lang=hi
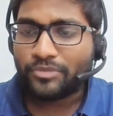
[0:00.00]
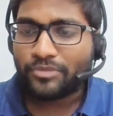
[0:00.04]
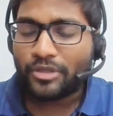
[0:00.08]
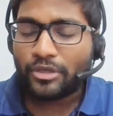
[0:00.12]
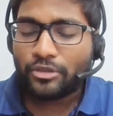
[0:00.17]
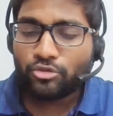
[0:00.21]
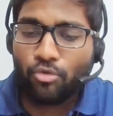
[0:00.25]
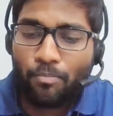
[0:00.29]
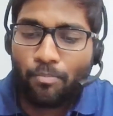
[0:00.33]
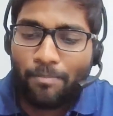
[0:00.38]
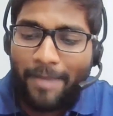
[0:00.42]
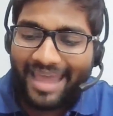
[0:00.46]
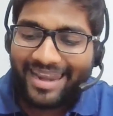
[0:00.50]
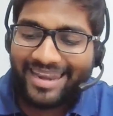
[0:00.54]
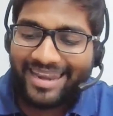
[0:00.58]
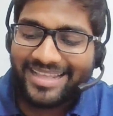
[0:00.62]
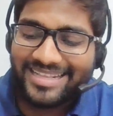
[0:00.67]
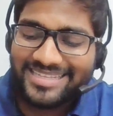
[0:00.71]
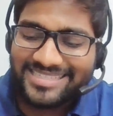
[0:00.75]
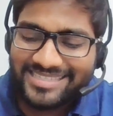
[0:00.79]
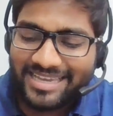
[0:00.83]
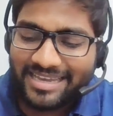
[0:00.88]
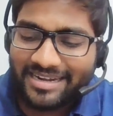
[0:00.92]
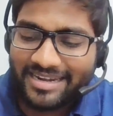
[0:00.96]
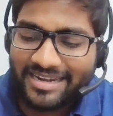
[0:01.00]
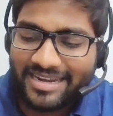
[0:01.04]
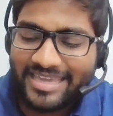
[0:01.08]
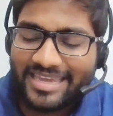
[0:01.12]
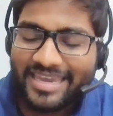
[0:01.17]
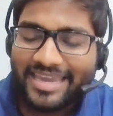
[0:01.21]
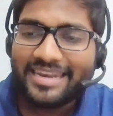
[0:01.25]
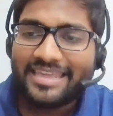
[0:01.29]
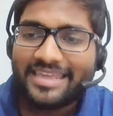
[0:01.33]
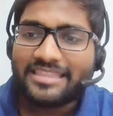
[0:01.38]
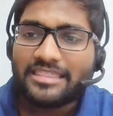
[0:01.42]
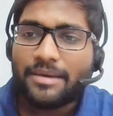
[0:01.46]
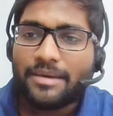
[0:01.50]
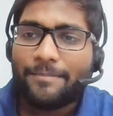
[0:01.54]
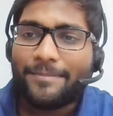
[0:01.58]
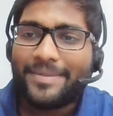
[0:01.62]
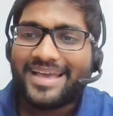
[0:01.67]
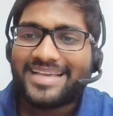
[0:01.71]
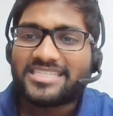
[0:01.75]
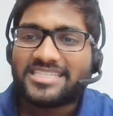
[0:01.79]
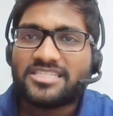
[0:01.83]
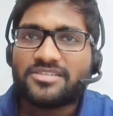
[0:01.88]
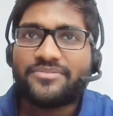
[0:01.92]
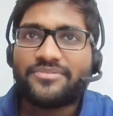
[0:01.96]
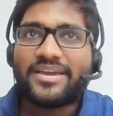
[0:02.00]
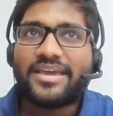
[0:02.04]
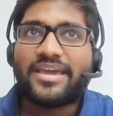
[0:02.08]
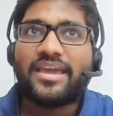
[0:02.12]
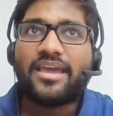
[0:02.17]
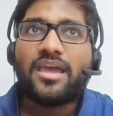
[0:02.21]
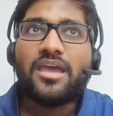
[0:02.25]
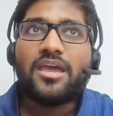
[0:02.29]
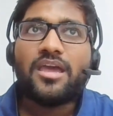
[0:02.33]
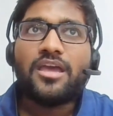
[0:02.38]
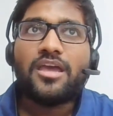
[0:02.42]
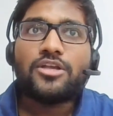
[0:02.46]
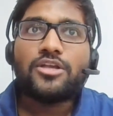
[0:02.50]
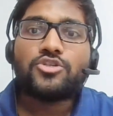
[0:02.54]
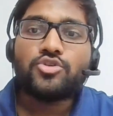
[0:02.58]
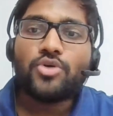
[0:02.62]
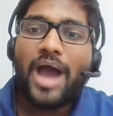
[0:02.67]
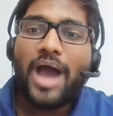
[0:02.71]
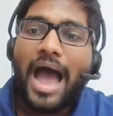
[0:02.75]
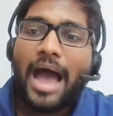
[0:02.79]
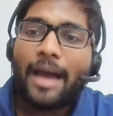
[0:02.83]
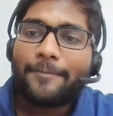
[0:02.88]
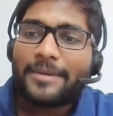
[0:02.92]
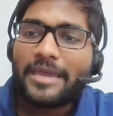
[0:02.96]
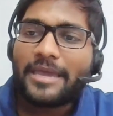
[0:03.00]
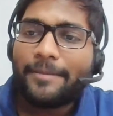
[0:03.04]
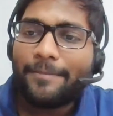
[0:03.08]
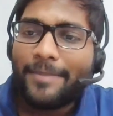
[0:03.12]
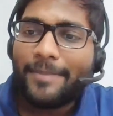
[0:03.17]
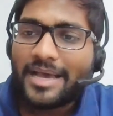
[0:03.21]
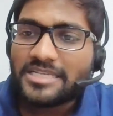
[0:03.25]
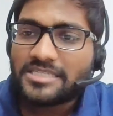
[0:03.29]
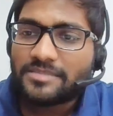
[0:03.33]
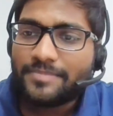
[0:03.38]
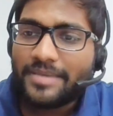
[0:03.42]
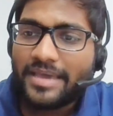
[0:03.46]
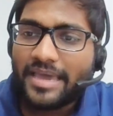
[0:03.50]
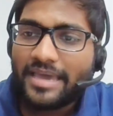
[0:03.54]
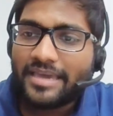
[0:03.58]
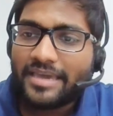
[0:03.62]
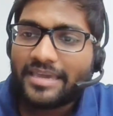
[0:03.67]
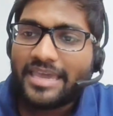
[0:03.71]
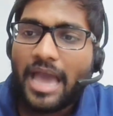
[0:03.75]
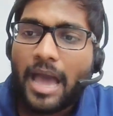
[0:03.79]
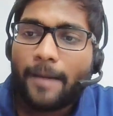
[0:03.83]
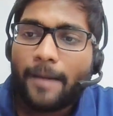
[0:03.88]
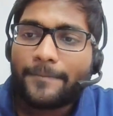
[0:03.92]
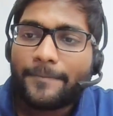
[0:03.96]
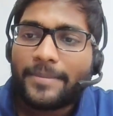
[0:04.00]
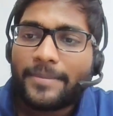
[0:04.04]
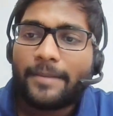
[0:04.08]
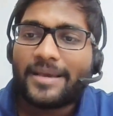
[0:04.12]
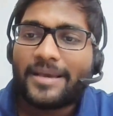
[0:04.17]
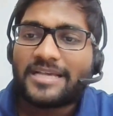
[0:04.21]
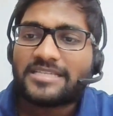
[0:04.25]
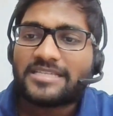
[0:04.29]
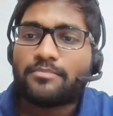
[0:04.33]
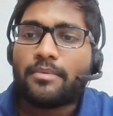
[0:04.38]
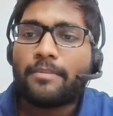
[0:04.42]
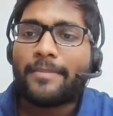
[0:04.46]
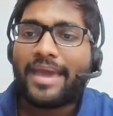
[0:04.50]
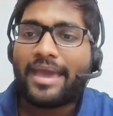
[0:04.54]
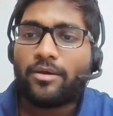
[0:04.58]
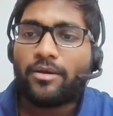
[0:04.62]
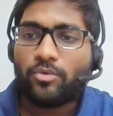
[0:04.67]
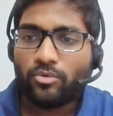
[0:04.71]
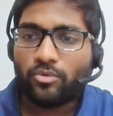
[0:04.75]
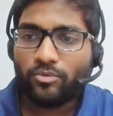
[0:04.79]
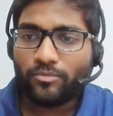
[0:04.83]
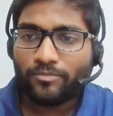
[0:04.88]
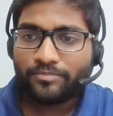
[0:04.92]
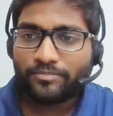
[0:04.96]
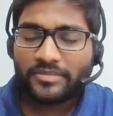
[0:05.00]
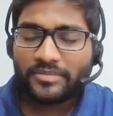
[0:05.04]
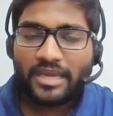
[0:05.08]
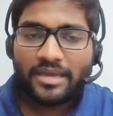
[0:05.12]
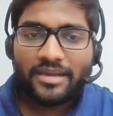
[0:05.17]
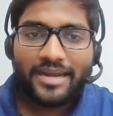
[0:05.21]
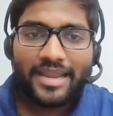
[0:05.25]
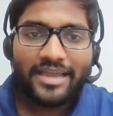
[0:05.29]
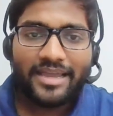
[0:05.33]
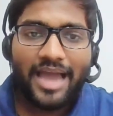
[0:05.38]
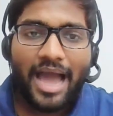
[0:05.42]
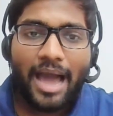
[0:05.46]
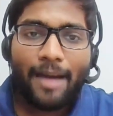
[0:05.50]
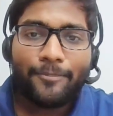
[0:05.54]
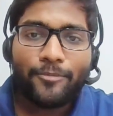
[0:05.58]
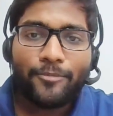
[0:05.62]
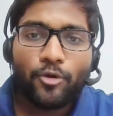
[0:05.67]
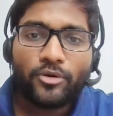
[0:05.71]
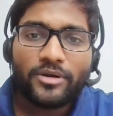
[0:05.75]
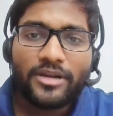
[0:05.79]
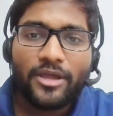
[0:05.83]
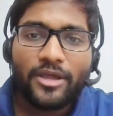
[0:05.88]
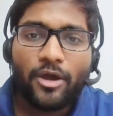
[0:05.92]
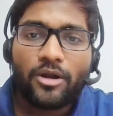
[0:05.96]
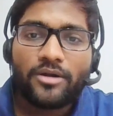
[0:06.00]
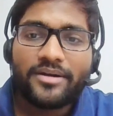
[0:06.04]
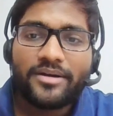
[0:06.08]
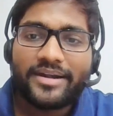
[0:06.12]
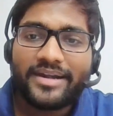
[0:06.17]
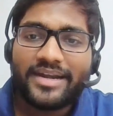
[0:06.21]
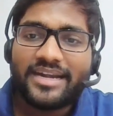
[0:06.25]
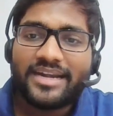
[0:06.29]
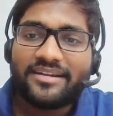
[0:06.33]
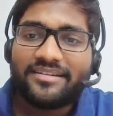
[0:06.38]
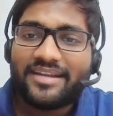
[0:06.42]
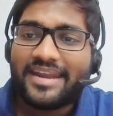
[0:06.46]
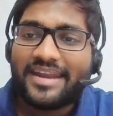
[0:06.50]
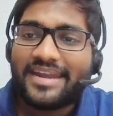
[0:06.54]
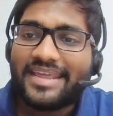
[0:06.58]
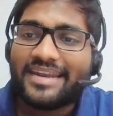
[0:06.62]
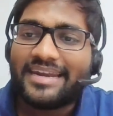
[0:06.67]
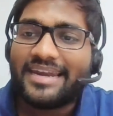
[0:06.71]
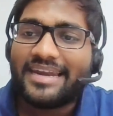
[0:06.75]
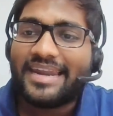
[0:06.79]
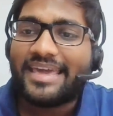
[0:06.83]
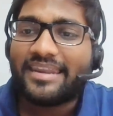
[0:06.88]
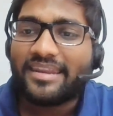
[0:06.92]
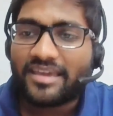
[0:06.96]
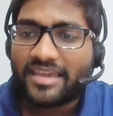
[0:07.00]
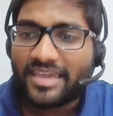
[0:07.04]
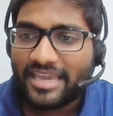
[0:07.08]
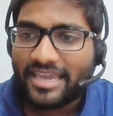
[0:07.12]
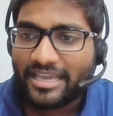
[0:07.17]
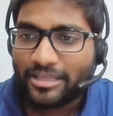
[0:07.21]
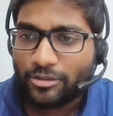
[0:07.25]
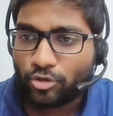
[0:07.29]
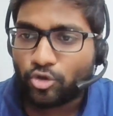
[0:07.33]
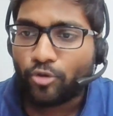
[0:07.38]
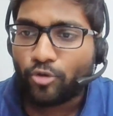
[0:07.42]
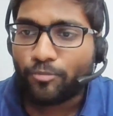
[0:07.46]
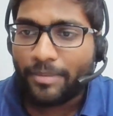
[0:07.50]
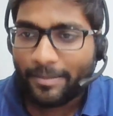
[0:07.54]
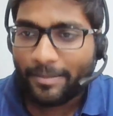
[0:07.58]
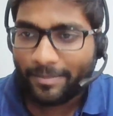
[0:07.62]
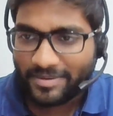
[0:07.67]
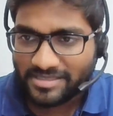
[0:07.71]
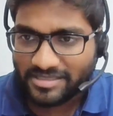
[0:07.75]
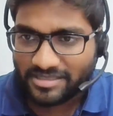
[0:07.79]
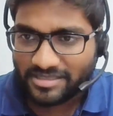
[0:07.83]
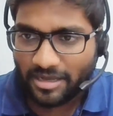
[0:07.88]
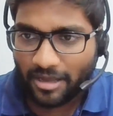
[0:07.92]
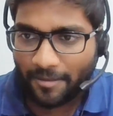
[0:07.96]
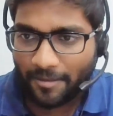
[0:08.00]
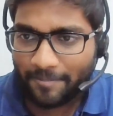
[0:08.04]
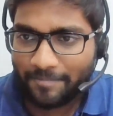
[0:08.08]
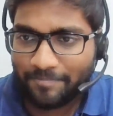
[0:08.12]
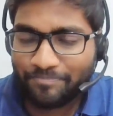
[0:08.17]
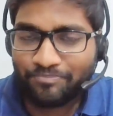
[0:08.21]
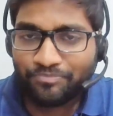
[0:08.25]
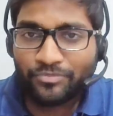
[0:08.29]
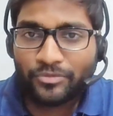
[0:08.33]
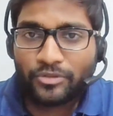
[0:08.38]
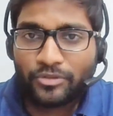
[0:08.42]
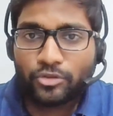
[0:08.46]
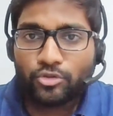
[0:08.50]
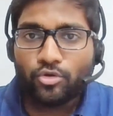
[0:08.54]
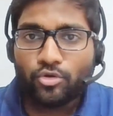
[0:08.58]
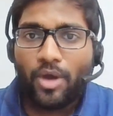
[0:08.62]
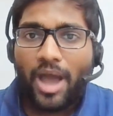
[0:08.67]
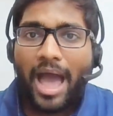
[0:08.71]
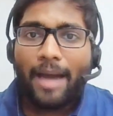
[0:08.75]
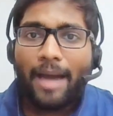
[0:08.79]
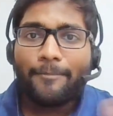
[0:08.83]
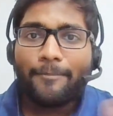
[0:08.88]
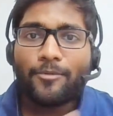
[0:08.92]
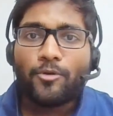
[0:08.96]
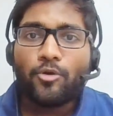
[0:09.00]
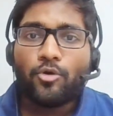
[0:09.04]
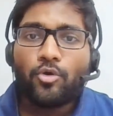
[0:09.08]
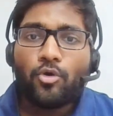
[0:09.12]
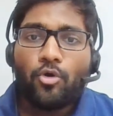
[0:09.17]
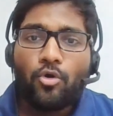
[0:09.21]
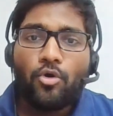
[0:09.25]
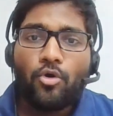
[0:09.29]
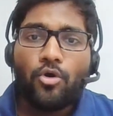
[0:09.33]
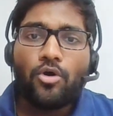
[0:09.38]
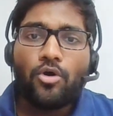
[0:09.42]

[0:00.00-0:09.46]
to balance karne ke liye the best way जो आपके पास में है कि आपके पास में मैं हूं लाइक like, आप लोग ने ऑलरेडी ट्रेनिंग ले रखी है दोनों पेपर्स का तो आप लोग को